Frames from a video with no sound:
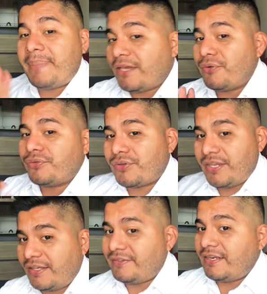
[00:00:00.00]
pero no
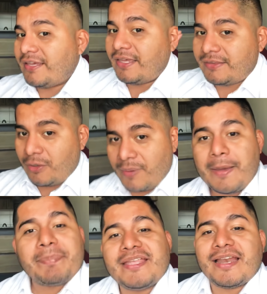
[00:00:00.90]
quiere decir que te lo
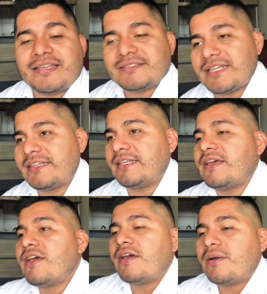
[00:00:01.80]
vaya a pedir al instante.